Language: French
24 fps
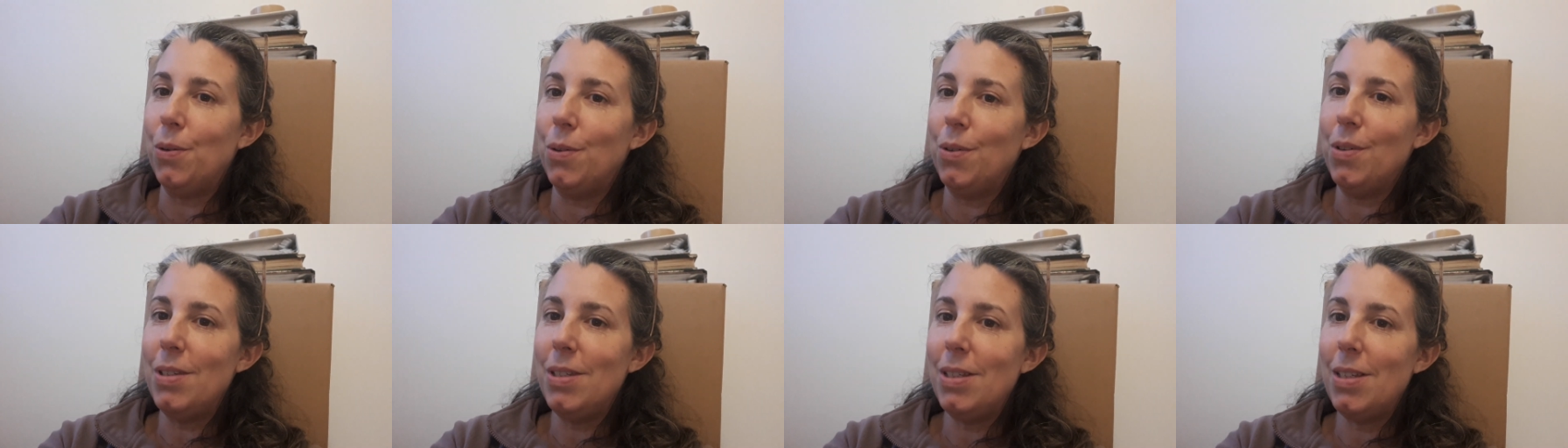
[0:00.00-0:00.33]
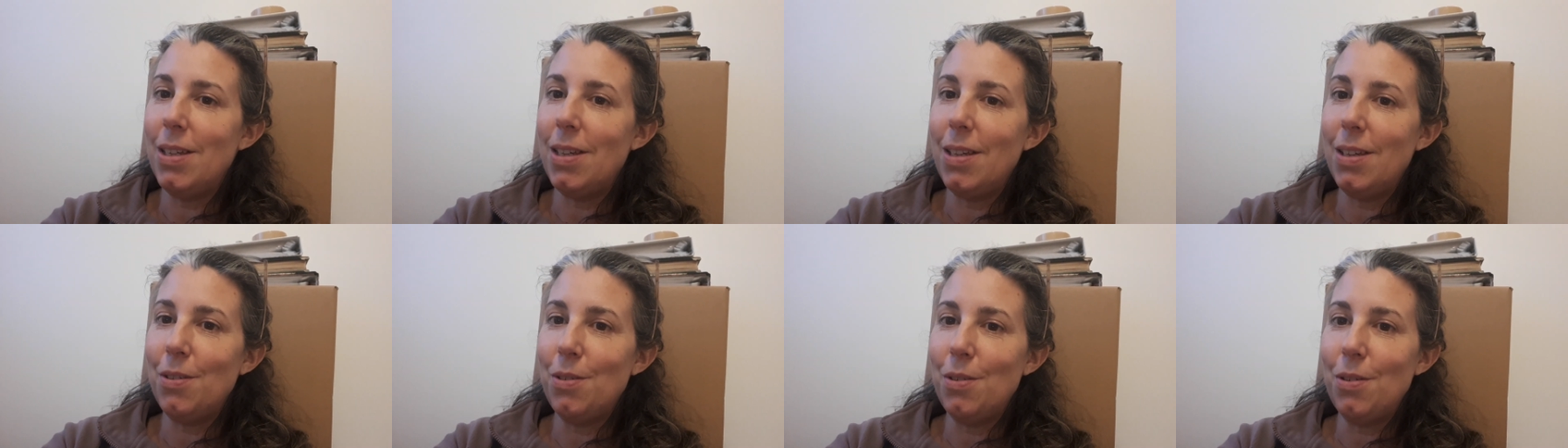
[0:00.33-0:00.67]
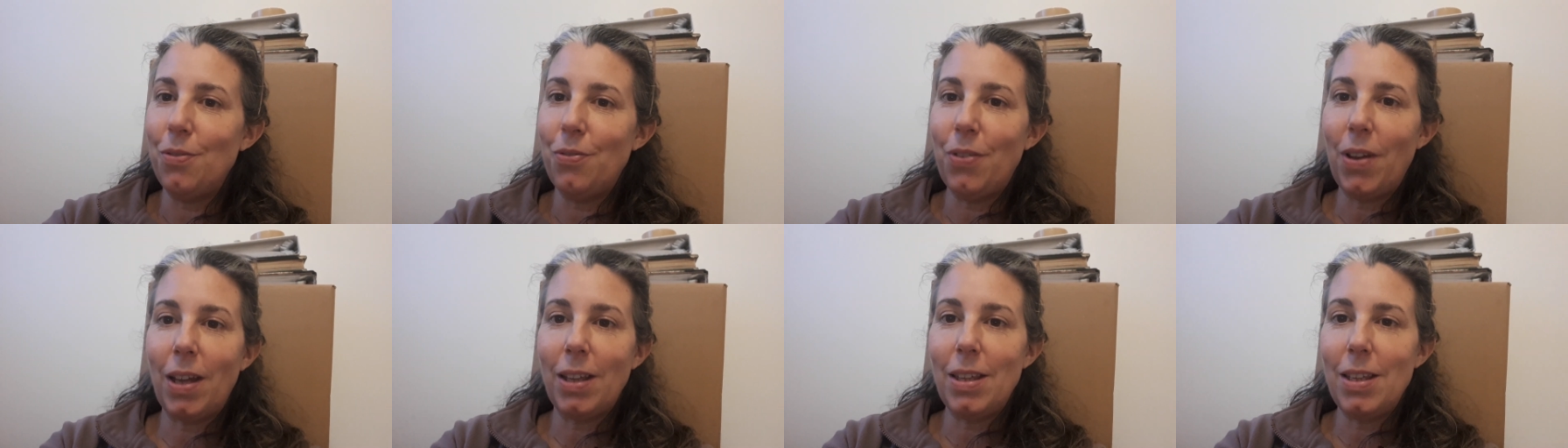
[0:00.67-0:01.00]
osé
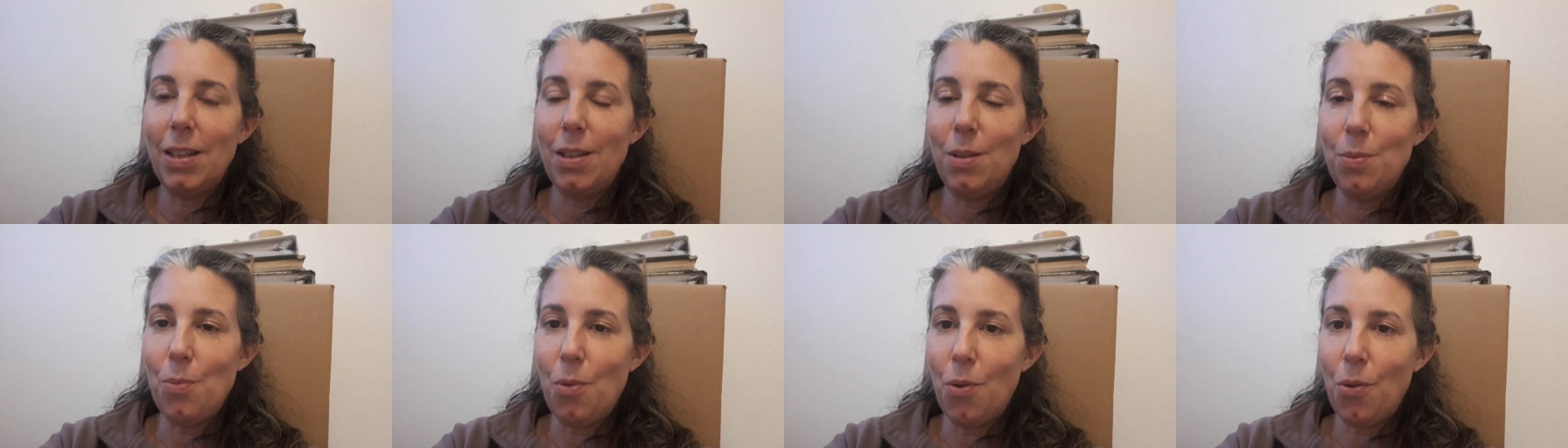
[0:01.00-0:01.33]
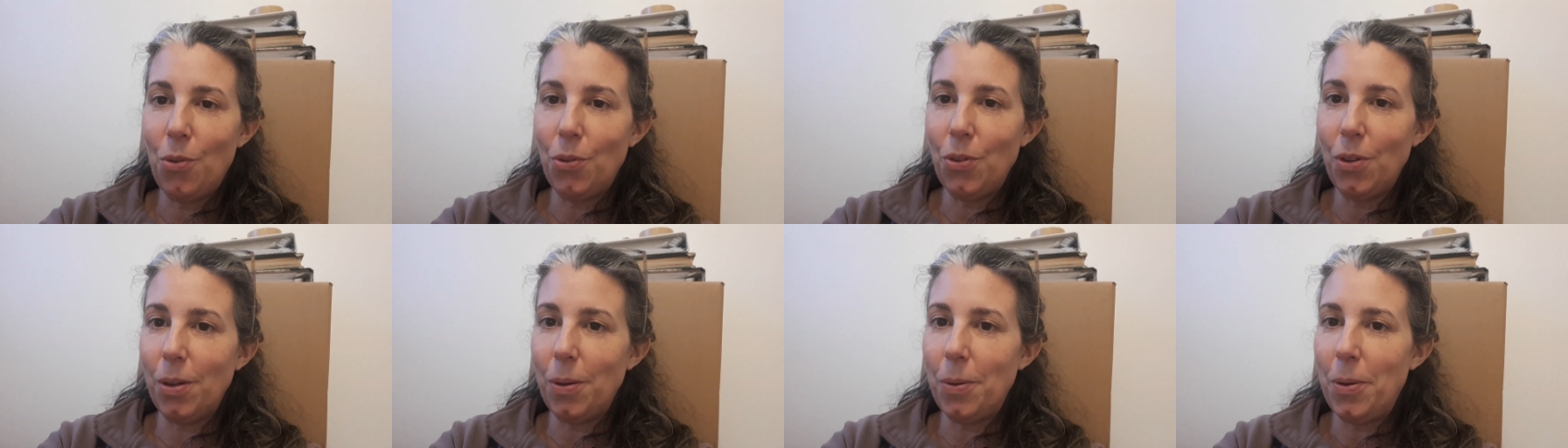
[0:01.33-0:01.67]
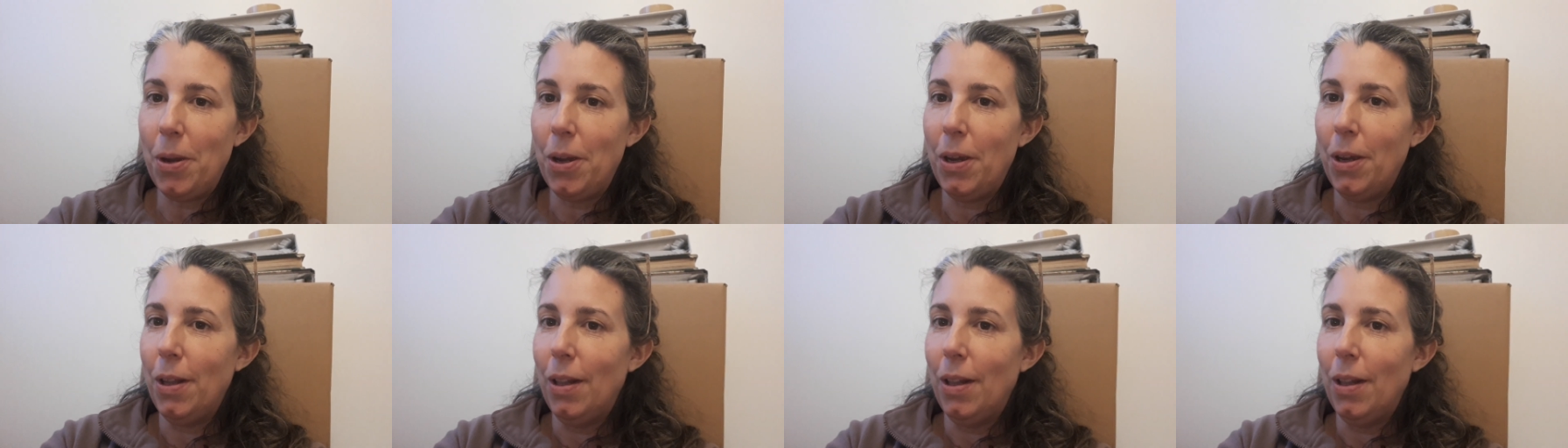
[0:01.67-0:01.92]
faire des demandes.